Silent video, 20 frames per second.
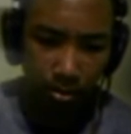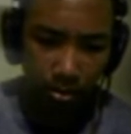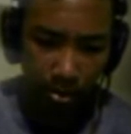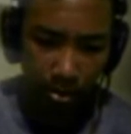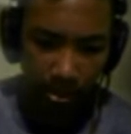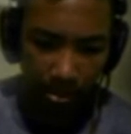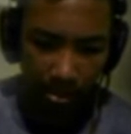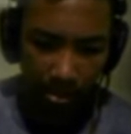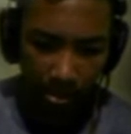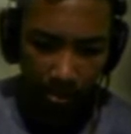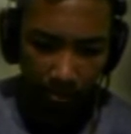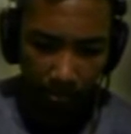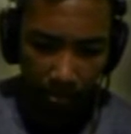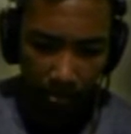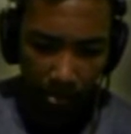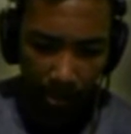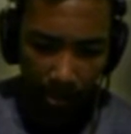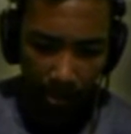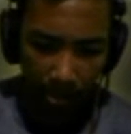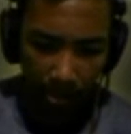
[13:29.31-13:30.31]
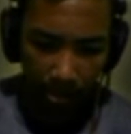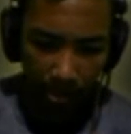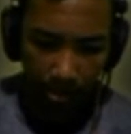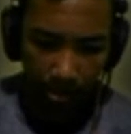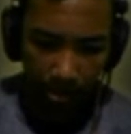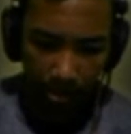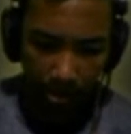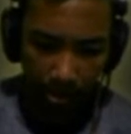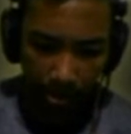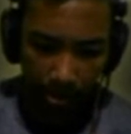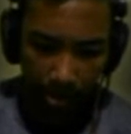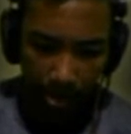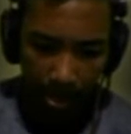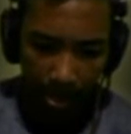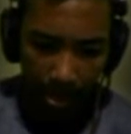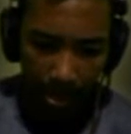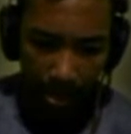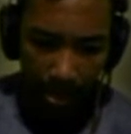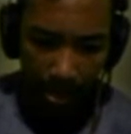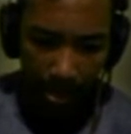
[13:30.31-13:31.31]
oh dari sini bagus lah
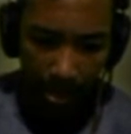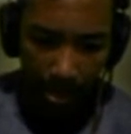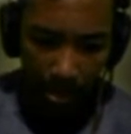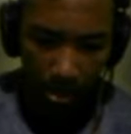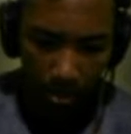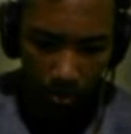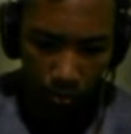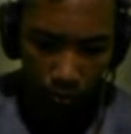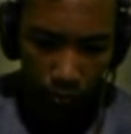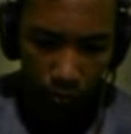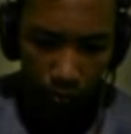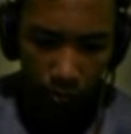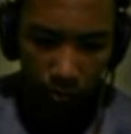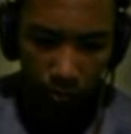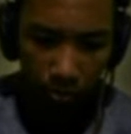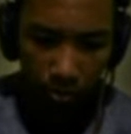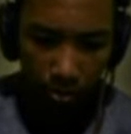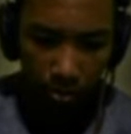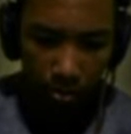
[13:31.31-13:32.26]
yahoo